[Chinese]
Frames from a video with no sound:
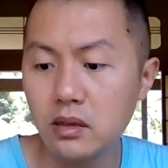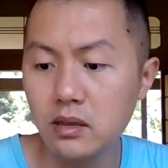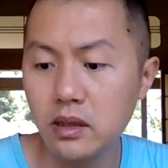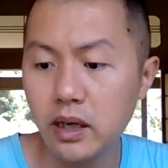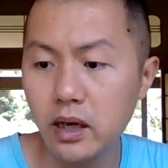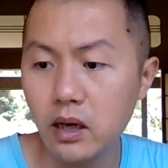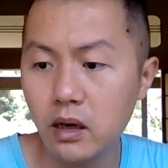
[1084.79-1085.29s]
现
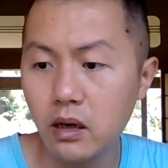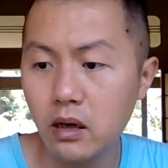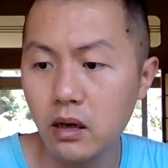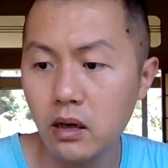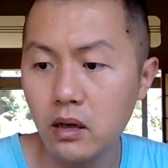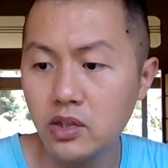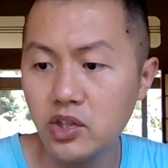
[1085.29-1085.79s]
在
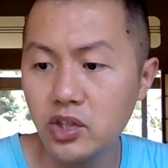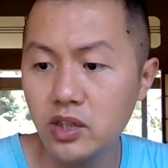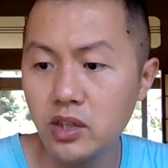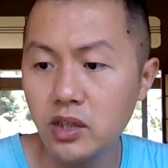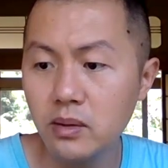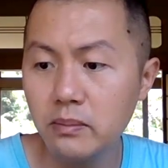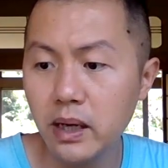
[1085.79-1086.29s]

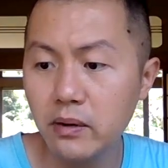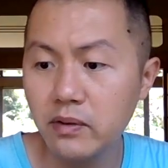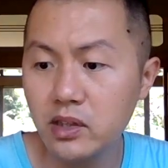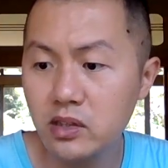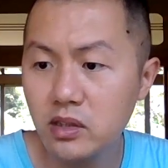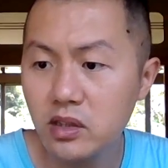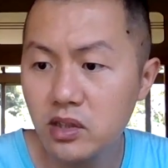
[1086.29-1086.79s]
吉林百
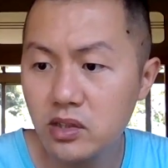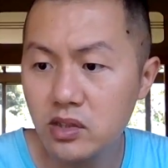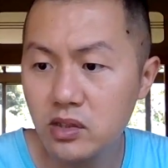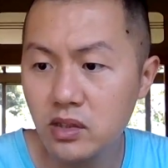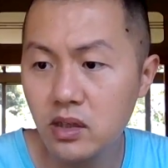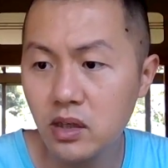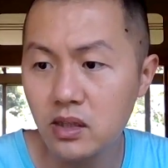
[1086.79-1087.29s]
分之二
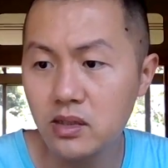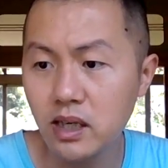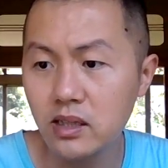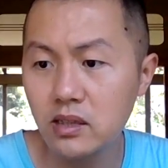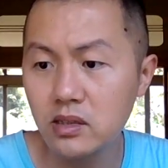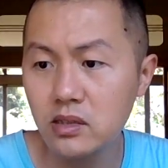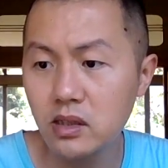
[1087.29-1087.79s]
十二
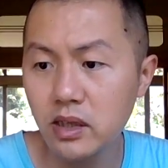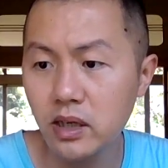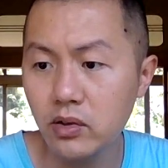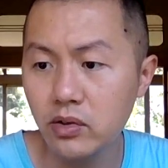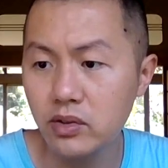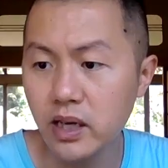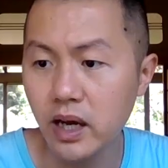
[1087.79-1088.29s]
财政自给
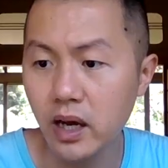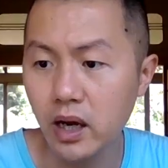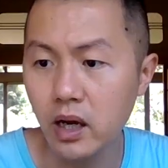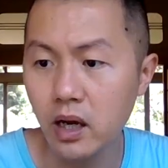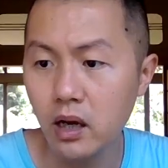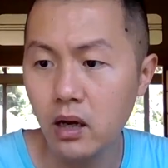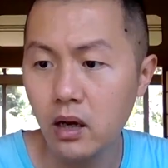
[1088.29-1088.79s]
率
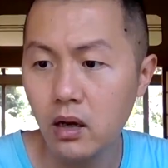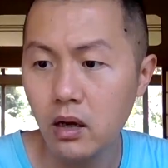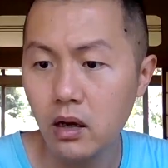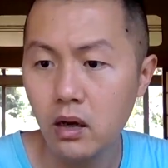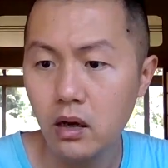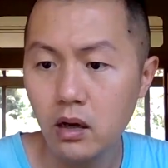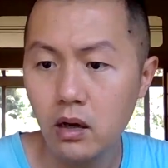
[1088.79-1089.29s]
才，
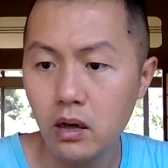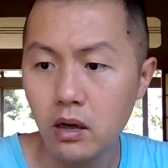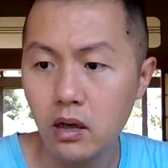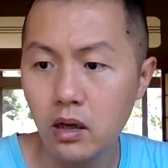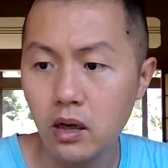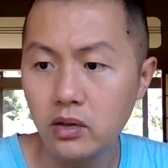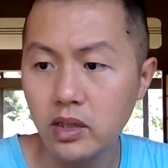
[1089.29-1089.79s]

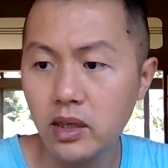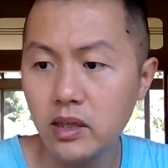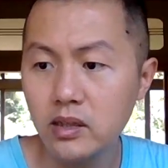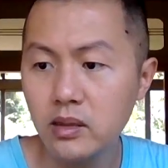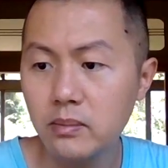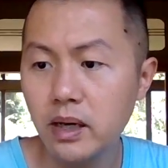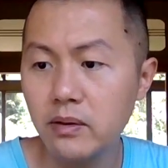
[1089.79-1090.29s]
然后
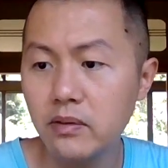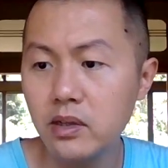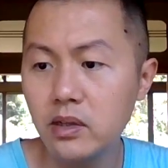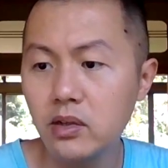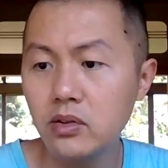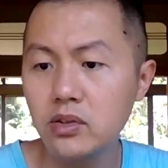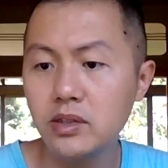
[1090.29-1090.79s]
天津百分
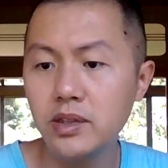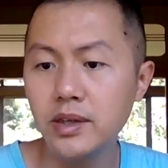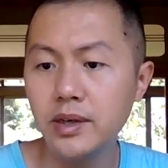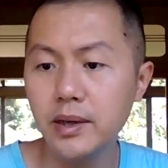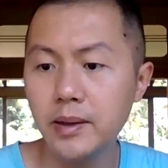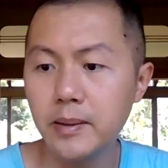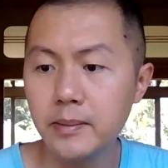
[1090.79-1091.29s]
之六十
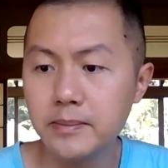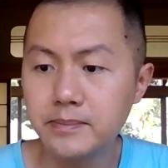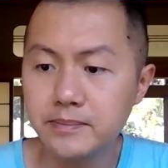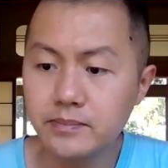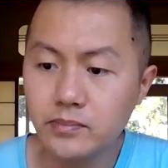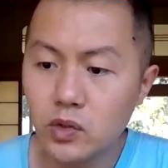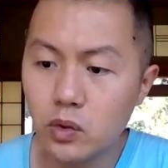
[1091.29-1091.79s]
七，
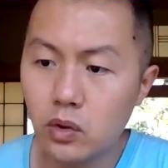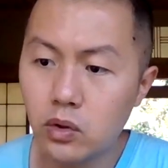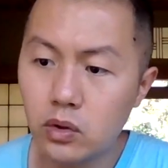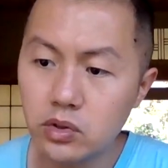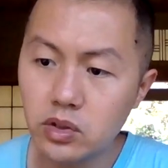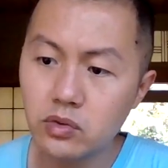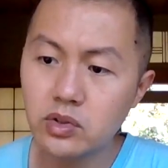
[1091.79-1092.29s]

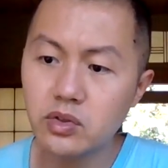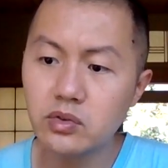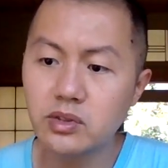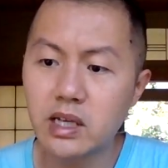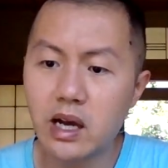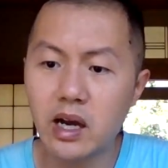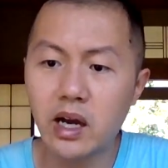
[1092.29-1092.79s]
我就就
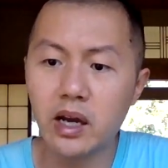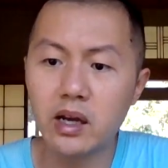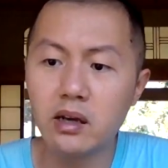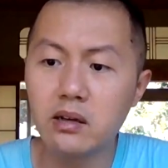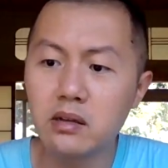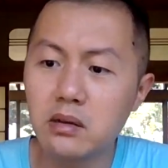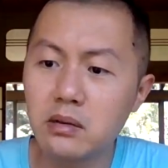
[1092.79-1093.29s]
上海
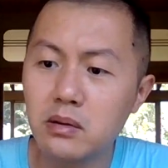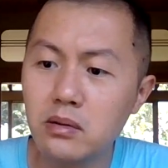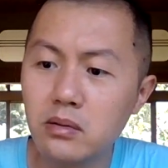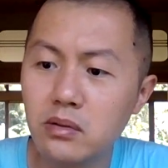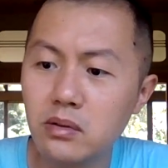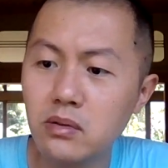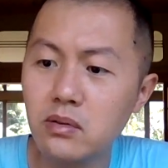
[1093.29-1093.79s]
的
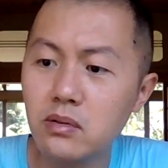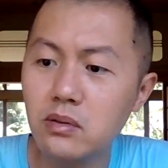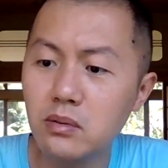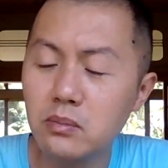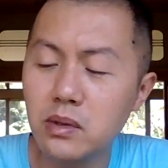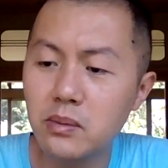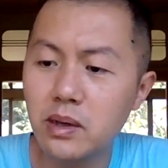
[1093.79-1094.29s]

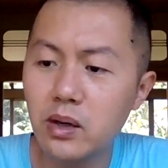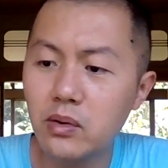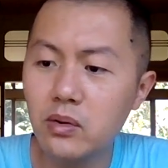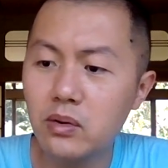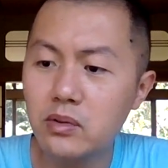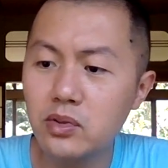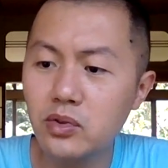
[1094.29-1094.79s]
说，妈妈
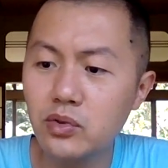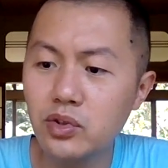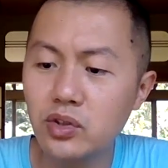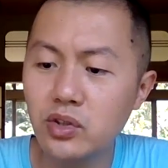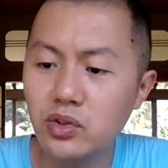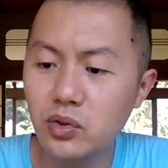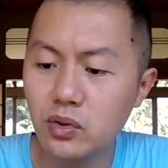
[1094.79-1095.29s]
九
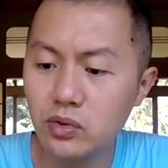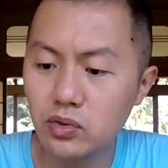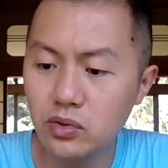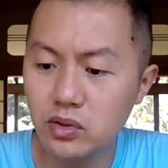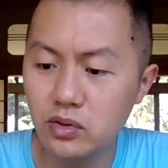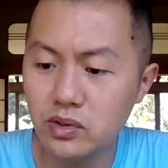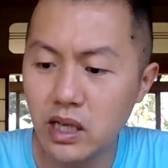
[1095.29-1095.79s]
十九，
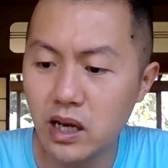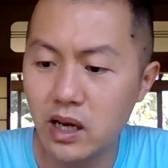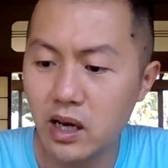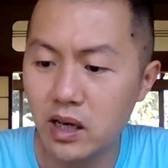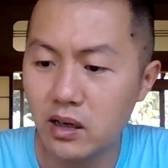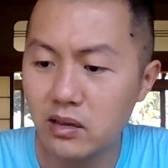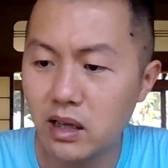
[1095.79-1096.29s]
是上
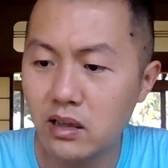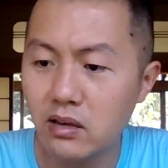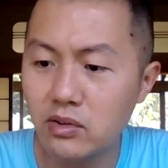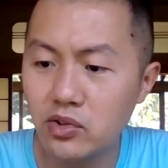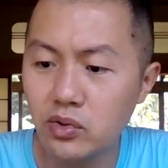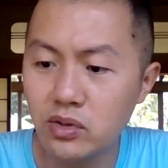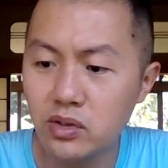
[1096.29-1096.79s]
海能达
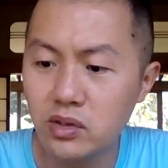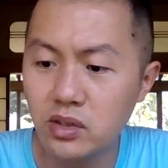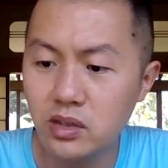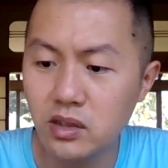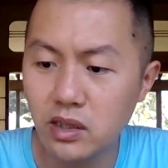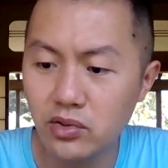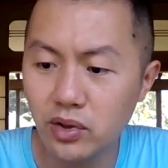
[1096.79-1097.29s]
到九十，
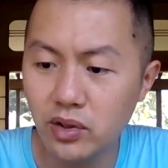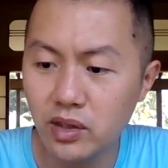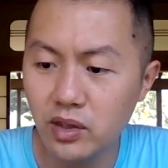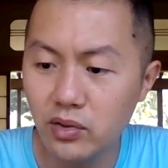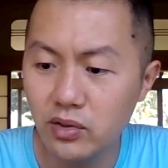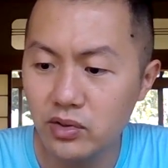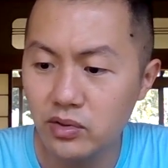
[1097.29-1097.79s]
其他全
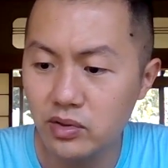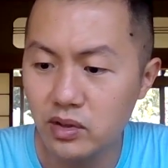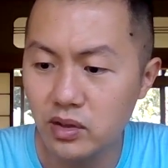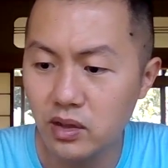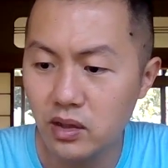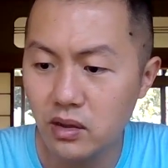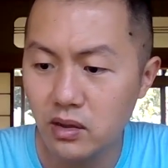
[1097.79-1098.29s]
低于九十，